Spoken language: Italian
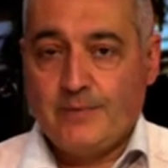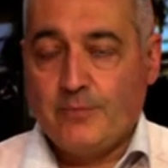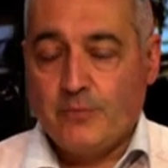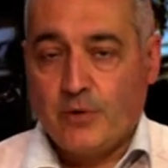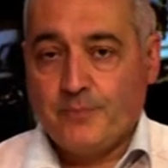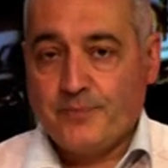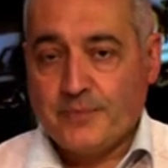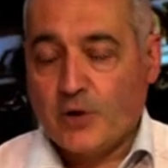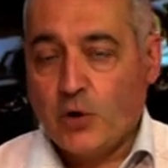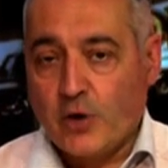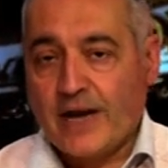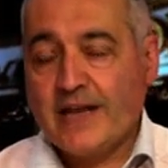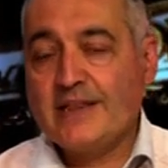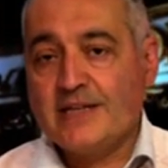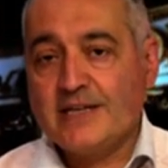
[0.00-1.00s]

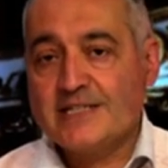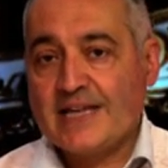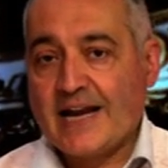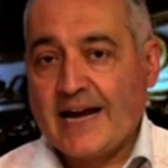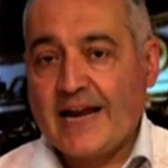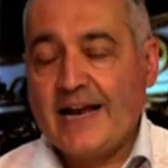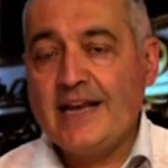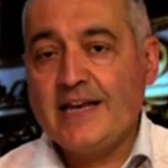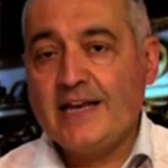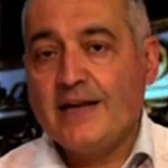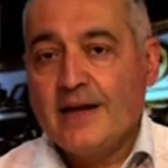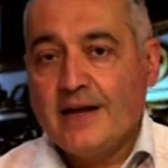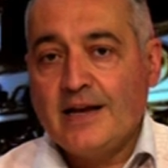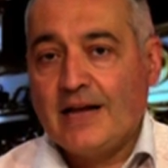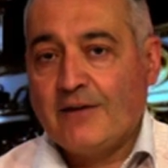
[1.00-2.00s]
Goretti e Serenelli,
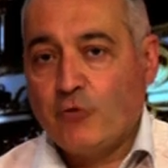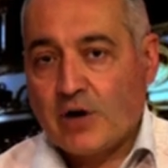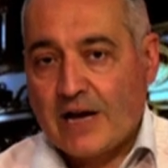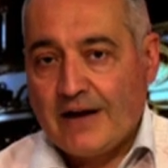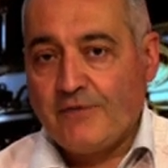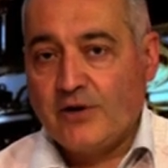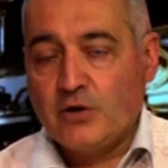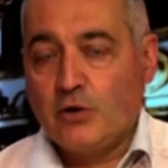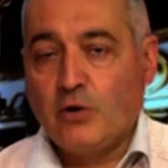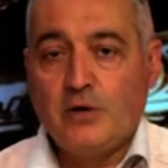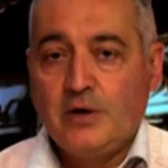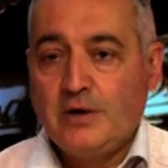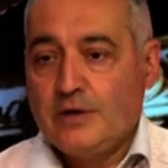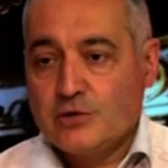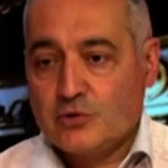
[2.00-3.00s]
lavoravano
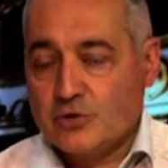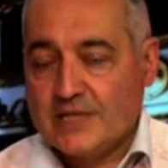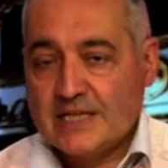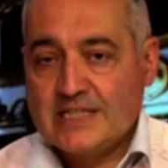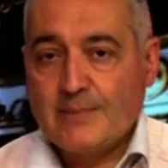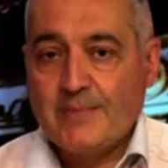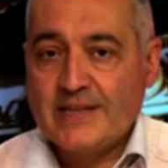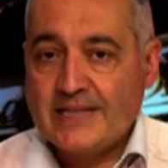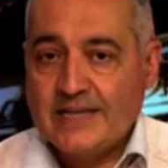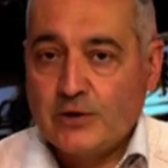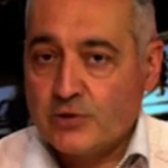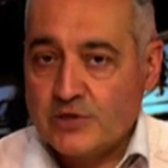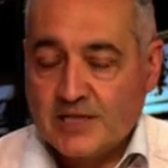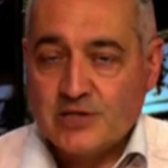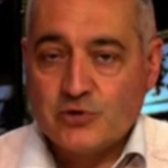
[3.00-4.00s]
sostanzialmente nello
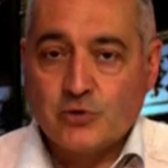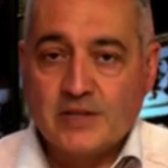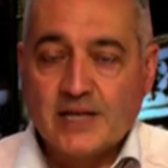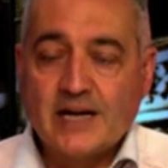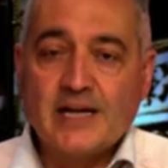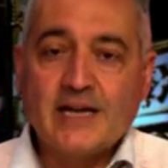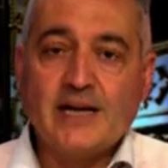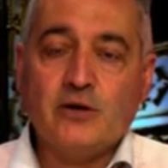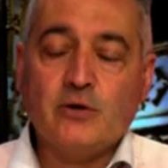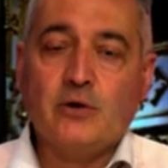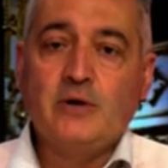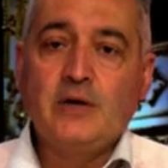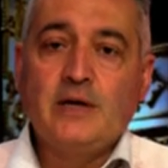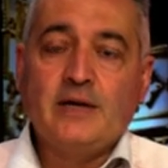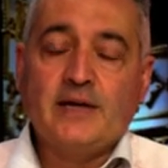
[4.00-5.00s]
stesso terreno
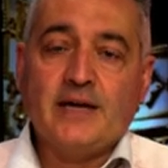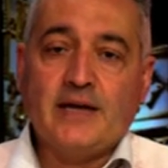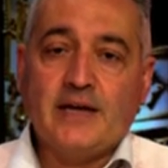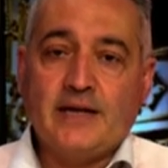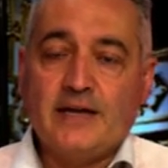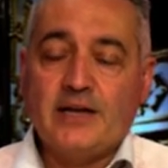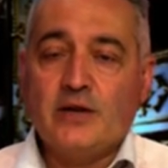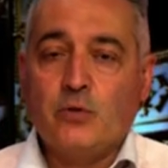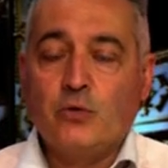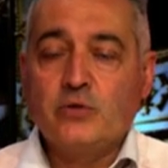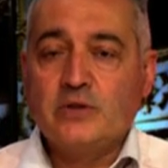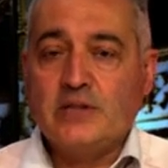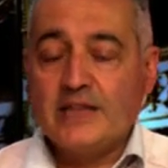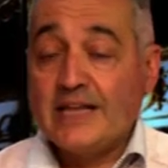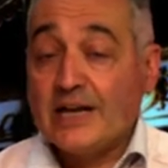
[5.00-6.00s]
eh, nel conte,
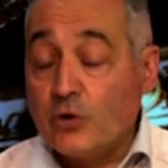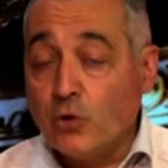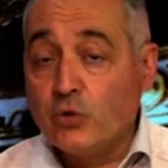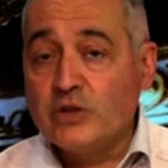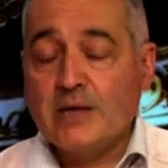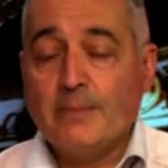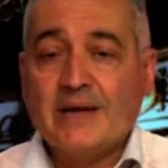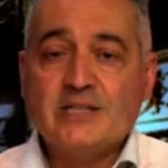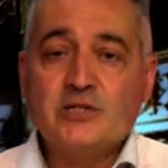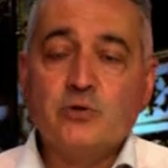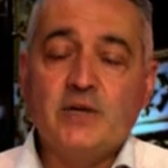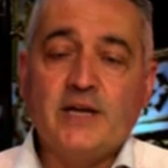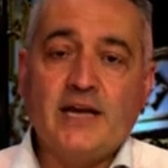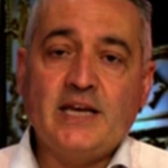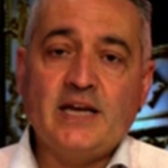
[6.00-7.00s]
del conte
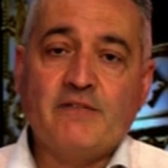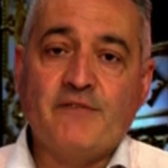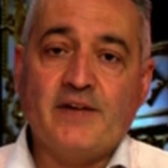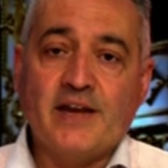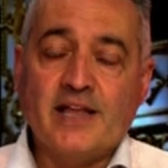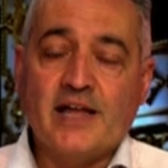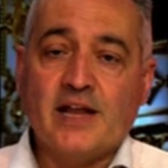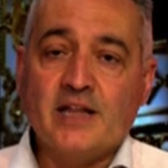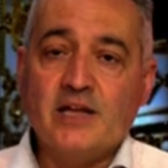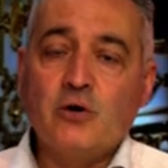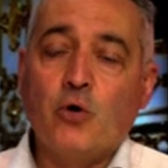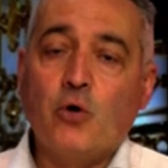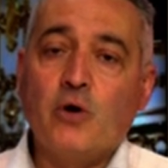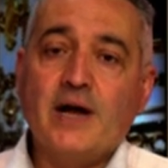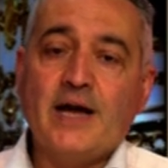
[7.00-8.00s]
Mazzoleni a Ferriere di
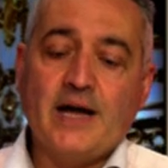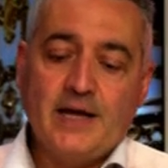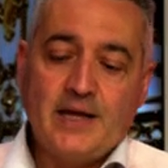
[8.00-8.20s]
Conca